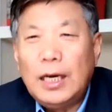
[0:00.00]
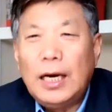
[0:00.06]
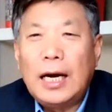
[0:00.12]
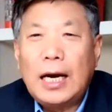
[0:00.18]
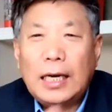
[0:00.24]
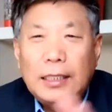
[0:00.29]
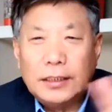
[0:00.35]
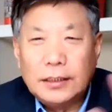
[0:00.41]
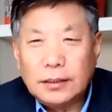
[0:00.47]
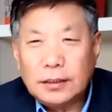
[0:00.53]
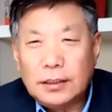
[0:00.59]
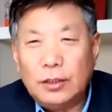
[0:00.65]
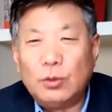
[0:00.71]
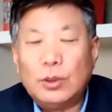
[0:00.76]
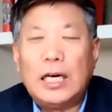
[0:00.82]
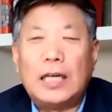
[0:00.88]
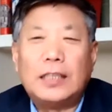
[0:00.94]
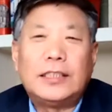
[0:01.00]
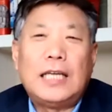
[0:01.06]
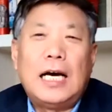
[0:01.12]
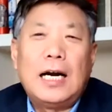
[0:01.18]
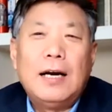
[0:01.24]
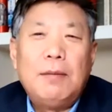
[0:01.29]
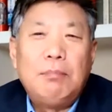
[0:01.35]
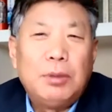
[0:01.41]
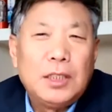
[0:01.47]
了还是留党察
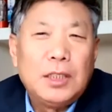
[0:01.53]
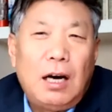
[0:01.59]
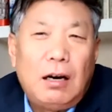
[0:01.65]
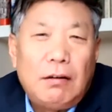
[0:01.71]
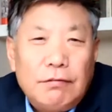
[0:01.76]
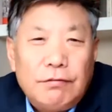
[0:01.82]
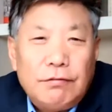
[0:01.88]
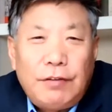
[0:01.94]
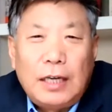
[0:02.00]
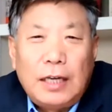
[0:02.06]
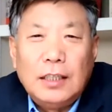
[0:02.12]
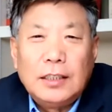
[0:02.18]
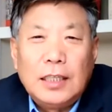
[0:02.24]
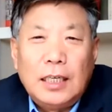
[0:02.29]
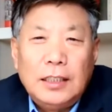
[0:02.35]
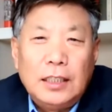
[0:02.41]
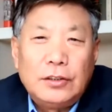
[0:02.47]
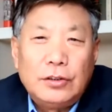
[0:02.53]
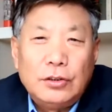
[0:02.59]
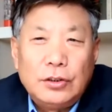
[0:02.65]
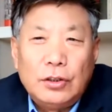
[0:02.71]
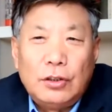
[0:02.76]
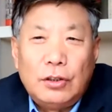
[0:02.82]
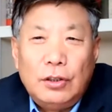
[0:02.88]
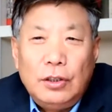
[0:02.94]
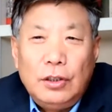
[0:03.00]
看不知道，反正他那时候
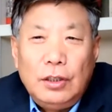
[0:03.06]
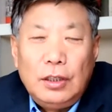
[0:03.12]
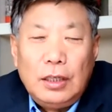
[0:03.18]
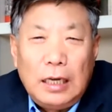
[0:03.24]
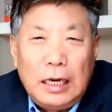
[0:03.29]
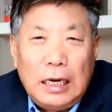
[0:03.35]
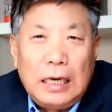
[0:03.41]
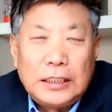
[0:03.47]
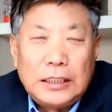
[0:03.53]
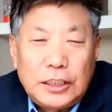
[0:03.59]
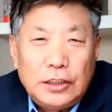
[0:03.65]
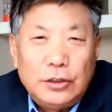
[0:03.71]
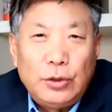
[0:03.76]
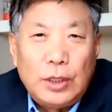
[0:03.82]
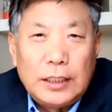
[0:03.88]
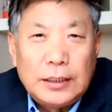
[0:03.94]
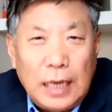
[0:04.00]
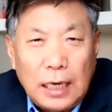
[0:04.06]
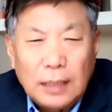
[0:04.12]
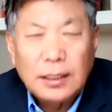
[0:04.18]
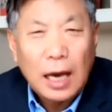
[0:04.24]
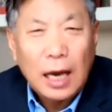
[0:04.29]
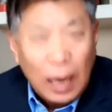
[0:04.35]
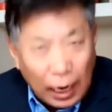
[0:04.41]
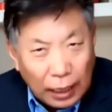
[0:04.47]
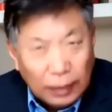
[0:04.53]
就啊失去了。但是
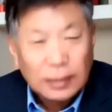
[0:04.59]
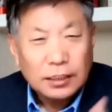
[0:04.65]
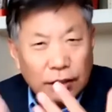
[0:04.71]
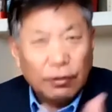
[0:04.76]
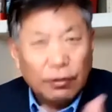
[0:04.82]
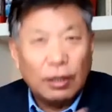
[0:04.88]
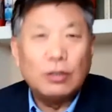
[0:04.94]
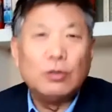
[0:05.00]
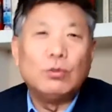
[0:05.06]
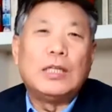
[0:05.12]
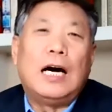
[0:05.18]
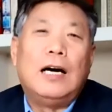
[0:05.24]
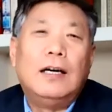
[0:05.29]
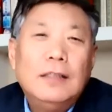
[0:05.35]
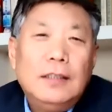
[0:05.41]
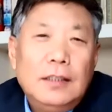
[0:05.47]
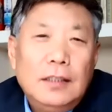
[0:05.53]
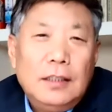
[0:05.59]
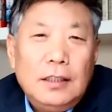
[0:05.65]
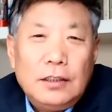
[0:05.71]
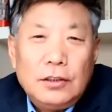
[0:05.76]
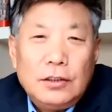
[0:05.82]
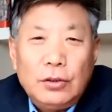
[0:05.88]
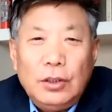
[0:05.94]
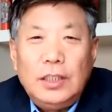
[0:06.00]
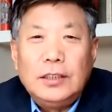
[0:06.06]
他还是希望入党，
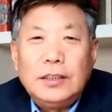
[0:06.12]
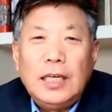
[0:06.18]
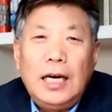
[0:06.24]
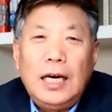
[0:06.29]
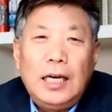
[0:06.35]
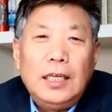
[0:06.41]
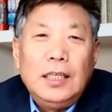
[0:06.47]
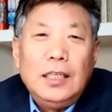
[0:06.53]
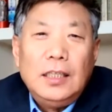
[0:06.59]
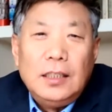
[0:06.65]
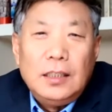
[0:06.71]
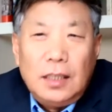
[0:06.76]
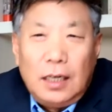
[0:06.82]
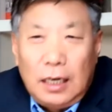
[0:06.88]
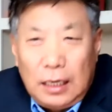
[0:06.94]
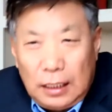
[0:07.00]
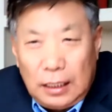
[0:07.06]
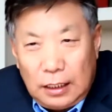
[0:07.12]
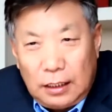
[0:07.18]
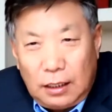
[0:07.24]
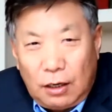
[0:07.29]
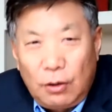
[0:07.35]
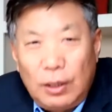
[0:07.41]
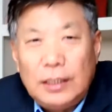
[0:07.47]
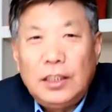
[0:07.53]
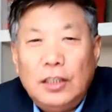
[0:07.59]
所以在啊
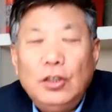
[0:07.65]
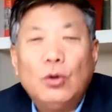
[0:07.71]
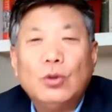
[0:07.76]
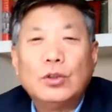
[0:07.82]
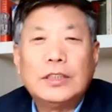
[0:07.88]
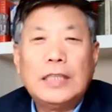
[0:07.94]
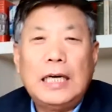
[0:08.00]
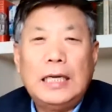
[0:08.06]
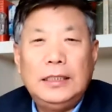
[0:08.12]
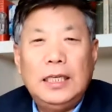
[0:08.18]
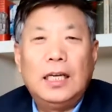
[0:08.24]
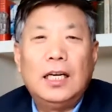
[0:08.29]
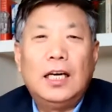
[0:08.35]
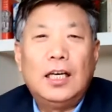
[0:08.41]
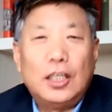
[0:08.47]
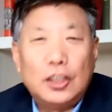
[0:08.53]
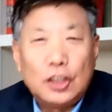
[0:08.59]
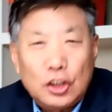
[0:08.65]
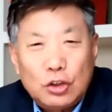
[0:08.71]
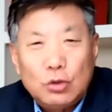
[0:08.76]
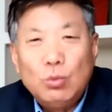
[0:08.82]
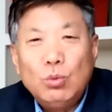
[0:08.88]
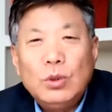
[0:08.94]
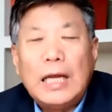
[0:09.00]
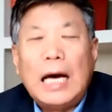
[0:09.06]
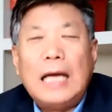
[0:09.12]
后来他又参加了
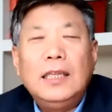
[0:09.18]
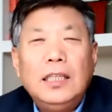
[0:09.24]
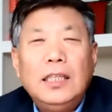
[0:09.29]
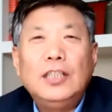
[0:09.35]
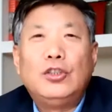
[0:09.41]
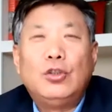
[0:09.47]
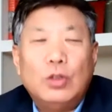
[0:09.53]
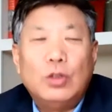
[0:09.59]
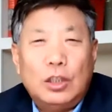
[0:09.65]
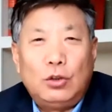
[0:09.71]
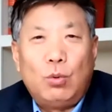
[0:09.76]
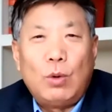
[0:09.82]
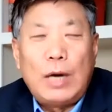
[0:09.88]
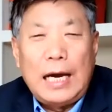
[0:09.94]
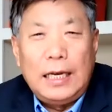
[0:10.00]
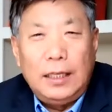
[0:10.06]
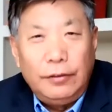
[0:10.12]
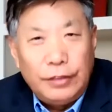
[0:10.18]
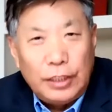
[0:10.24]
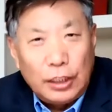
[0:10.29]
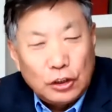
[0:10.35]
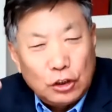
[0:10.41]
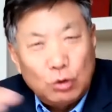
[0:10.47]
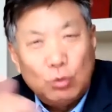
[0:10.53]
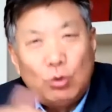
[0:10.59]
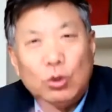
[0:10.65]
苏南地区的土改，因为他是
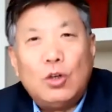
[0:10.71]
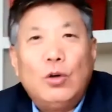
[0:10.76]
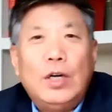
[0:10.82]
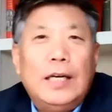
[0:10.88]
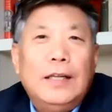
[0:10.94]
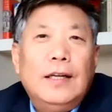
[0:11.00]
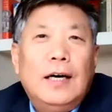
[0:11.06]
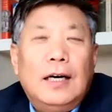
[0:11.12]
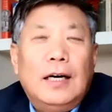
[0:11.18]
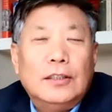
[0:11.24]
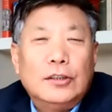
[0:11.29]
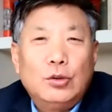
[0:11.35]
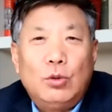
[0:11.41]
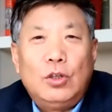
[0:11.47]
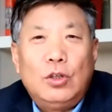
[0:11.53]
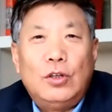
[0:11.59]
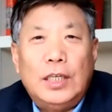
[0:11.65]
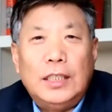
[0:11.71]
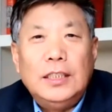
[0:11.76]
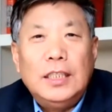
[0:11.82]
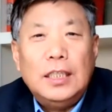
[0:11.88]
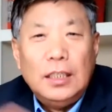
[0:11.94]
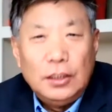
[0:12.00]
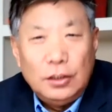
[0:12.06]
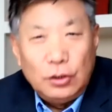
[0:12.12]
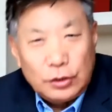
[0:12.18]
苏州人啊，苏州人
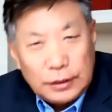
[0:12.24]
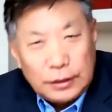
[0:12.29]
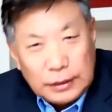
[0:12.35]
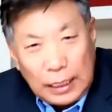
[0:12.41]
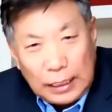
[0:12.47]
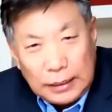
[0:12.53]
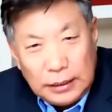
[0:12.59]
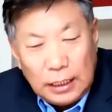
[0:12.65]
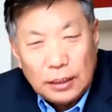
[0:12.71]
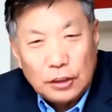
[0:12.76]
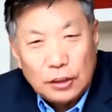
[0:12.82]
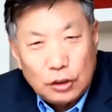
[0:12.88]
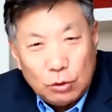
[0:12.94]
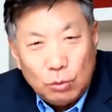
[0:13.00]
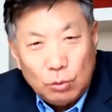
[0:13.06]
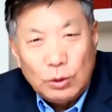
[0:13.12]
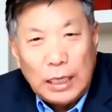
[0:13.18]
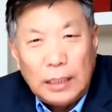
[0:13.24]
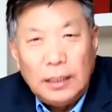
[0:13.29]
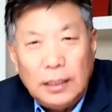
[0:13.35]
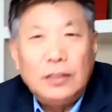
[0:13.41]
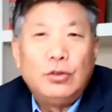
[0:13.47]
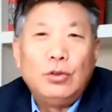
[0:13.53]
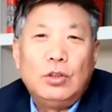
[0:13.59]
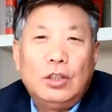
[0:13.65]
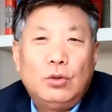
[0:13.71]
就参加了苏南
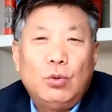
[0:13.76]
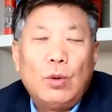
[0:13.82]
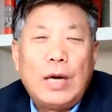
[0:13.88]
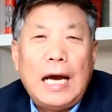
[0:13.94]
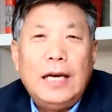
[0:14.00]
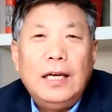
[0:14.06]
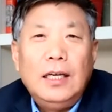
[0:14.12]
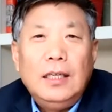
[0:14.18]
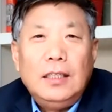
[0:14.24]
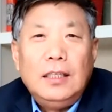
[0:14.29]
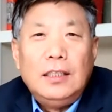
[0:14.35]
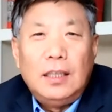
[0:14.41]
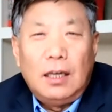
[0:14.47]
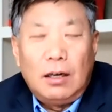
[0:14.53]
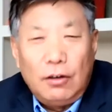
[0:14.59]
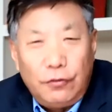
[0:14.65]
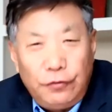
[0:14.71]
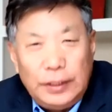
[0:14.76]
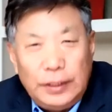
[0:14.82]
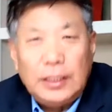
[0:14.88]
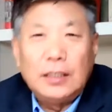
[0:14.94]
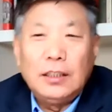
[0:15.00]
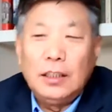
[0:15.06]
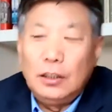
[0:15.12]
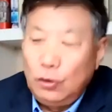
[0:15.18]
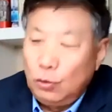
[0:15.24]
地区的土改，然后非
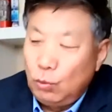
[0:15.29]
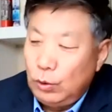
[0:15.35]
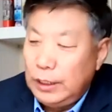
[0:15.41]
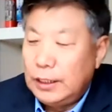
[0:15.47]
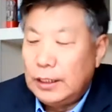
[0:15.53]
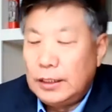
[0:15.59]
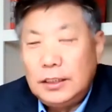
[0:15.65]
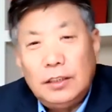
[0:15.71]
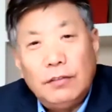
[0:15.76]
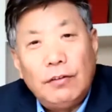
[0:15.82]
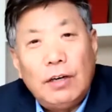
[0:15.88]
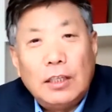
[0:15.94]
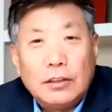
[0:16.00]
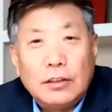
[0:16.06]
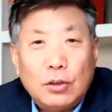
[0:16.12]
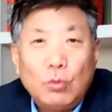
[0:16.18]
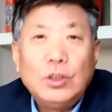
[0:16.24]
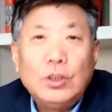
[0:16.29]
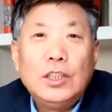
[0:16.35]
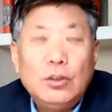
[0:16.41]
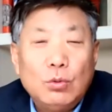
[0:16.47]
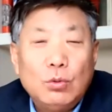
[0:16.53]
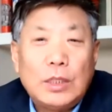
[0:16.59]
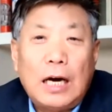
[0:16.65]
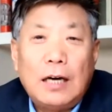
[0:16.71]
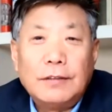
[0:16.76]
常的努力的希望重新
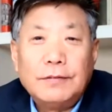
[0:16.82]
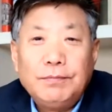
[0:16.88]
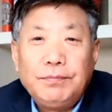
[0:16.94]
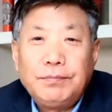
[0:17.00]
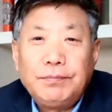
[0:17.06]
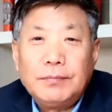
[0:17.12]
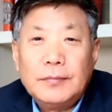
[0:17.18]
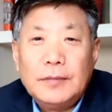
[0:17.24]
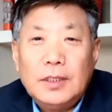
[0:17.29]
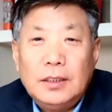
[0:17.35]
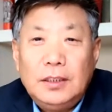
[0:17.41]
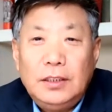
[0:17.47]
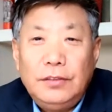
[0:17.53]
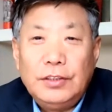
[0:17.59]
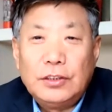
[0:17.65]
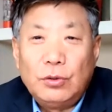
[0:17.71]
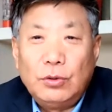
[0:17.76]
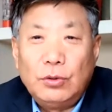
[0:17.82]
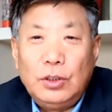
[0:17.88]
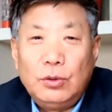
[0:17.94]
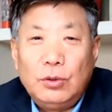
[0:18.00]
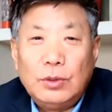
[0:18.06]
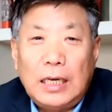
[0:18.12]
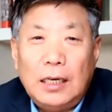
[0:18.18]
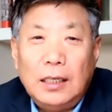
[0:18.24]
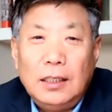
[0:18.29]
入党，希望重新
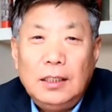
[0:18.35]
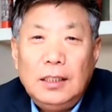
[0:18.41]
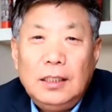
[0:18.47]
入党。